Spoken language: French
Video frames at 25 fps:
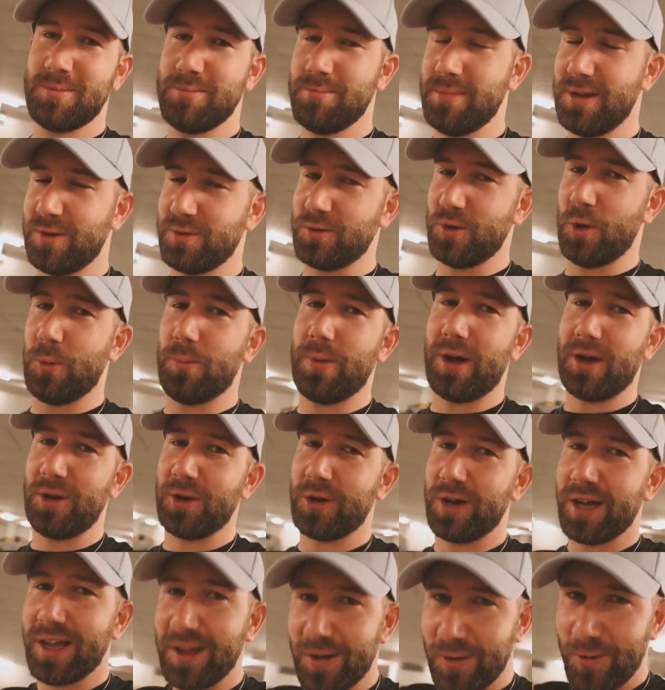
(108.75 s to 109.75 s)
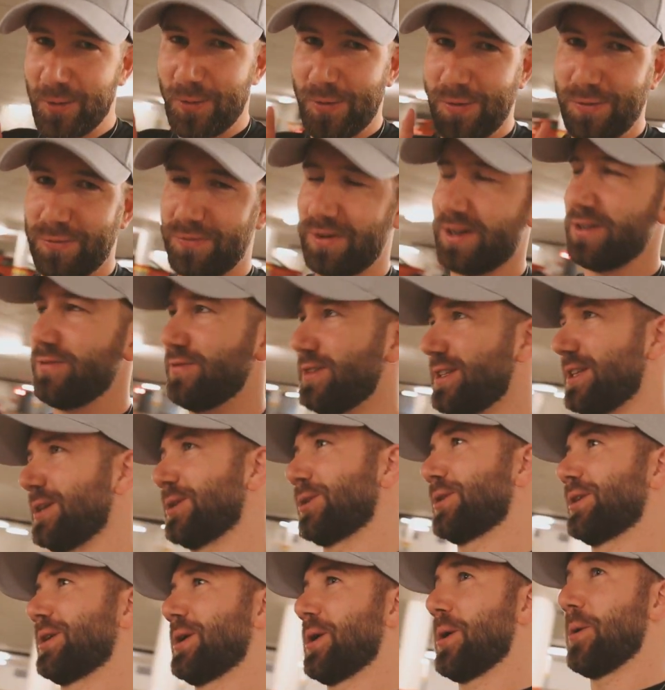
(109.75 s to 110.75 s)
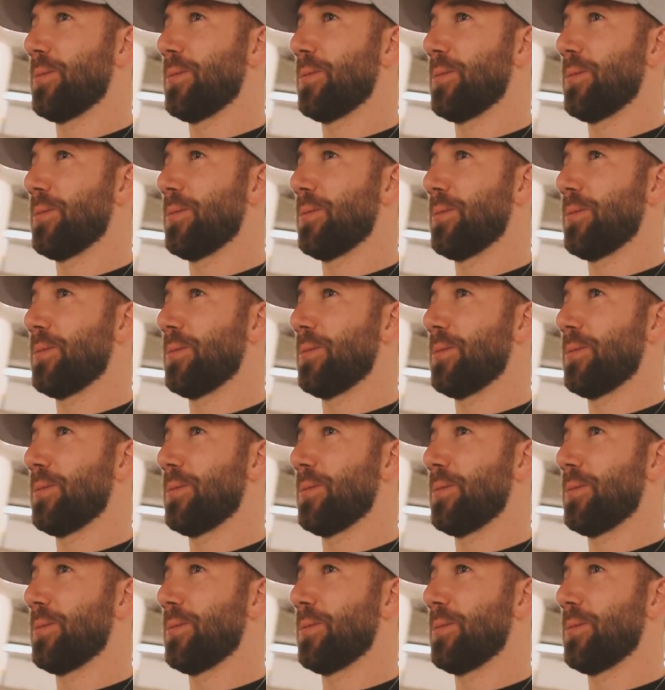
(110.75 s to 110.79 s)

mais je vous en reparlerai en fin de vidéo.